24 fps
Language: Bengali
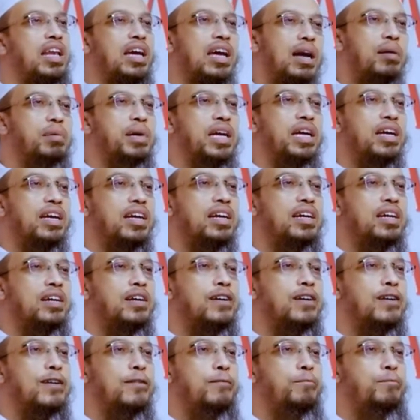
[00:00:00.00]
লাগলে খাবে
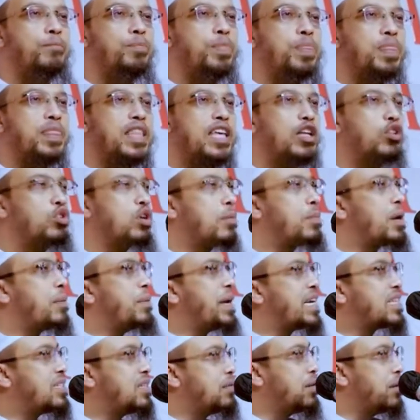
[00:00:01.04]
কিন্তু আমরা
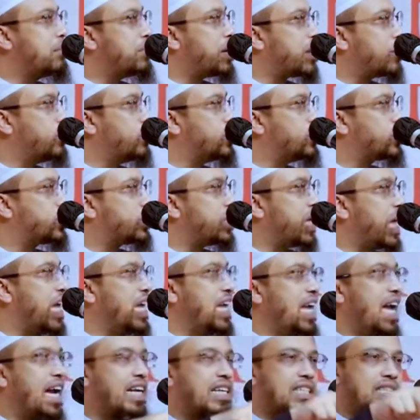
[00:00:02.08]
ম্যাক্সিমাম মানুষ
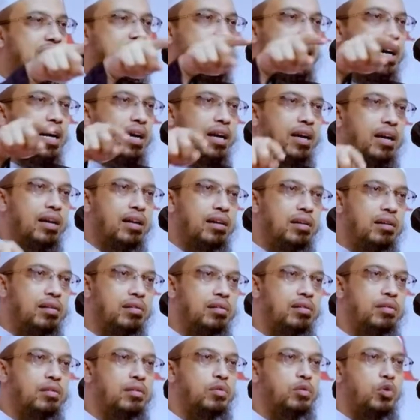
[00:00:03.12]
এই একটা
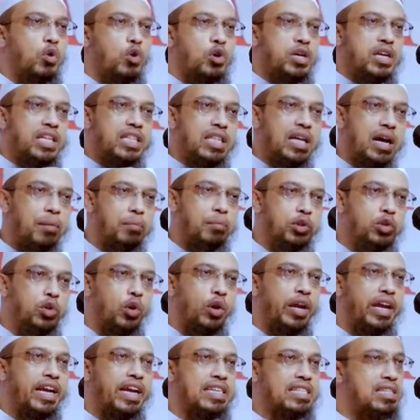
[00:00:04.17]
গণ্ডিতে আবদ্ধ
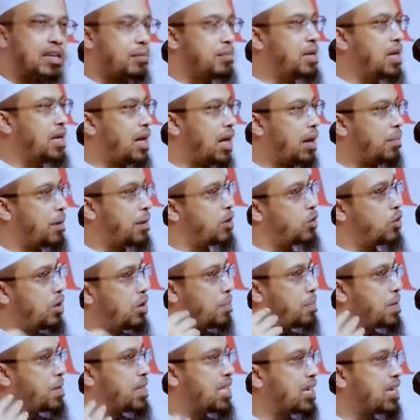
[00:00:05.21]
হয়ে গেছে আমি আবারও
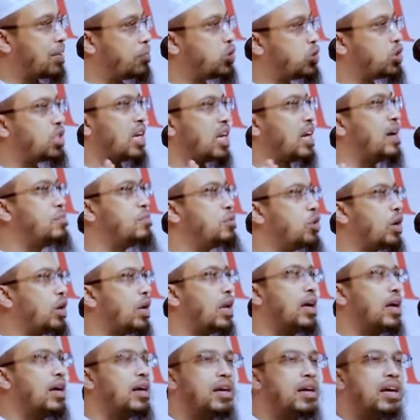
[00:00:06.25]
আপনাদেরকে বলছি
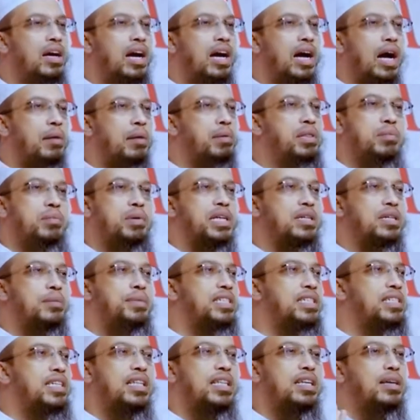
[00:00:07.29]
আলহামদুলিল্লাহ আমাদের বাসা
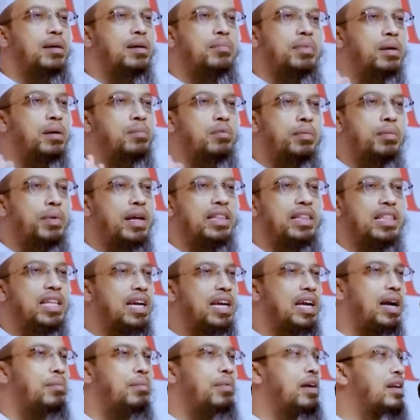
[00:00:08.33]
বাচ্চাদেরকে আমরা মোবাইল
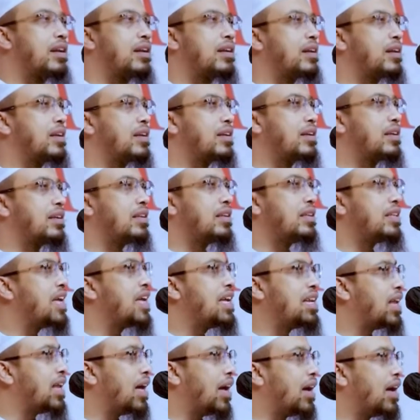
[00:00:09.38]
দিয়ে খাবার
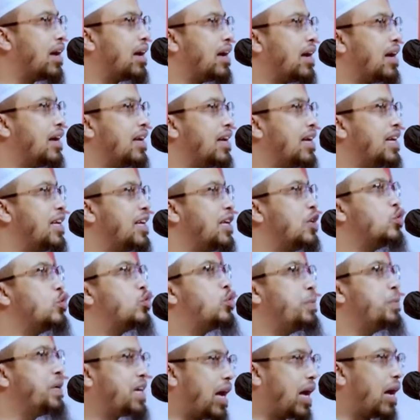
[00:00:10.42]
দেই না
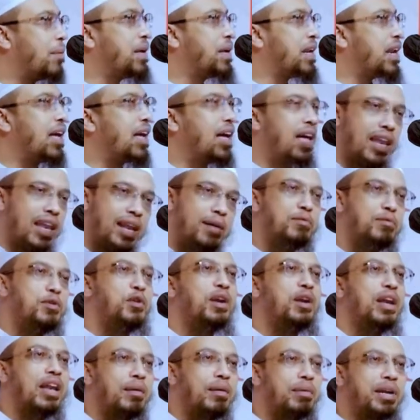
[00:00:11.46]
তুমি খাবে না
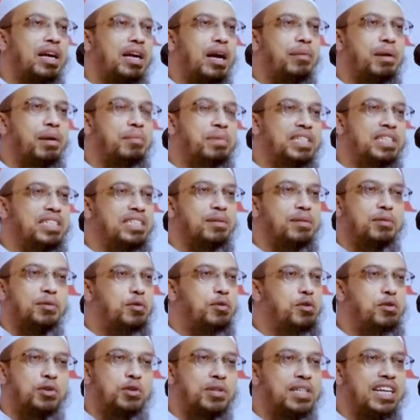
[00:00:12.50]
আলহামদুলিল্লাহ আমার খাবার বেঁচে যাবে
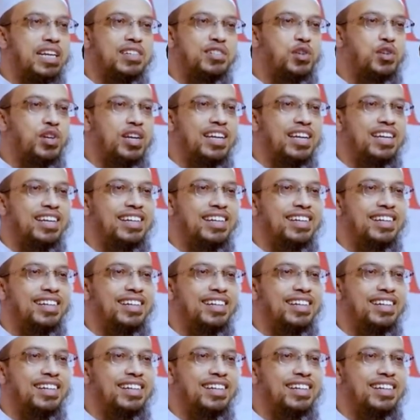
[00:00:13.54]
কোনো টেনশন নেই